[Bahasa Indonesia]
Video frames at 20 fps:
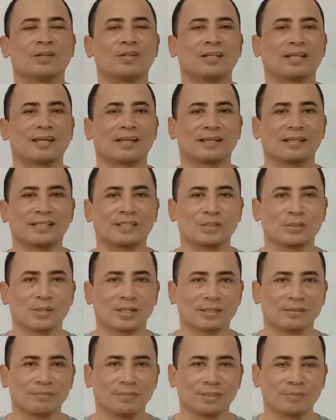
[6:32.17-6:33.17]
oleh karena itu
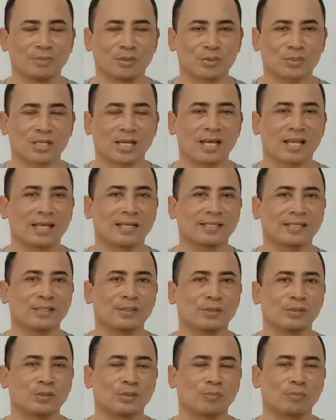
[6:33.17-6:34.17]
admin berusaha
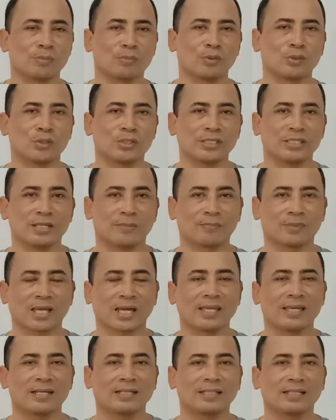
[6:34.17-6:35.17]
lagi untuk memenuhi jam
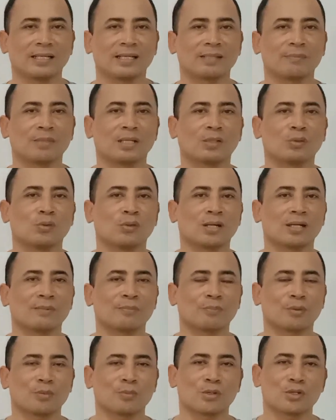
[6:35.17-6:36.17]
tayang dengan
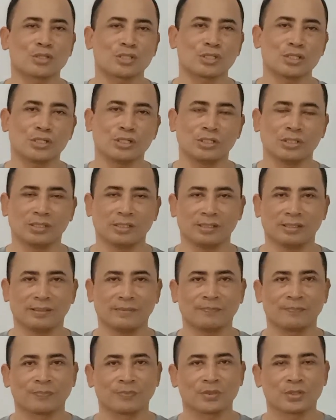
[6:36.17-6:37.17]
melakukan promosi
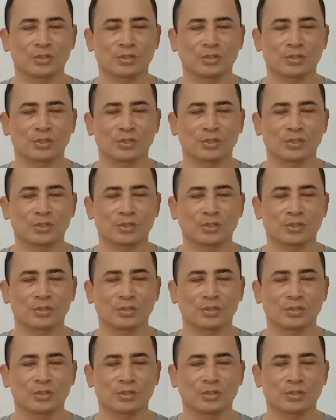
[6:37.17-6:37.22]
di